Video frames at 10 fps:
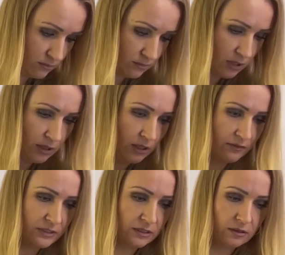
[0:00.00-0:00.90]
Одна на
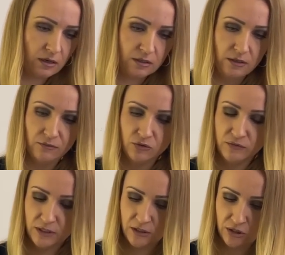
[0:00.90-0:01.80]
все? А, не, вон
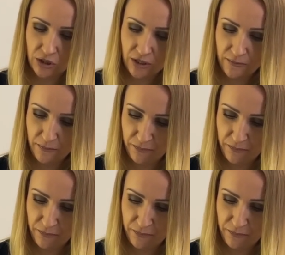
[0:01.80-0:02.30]
все крышки.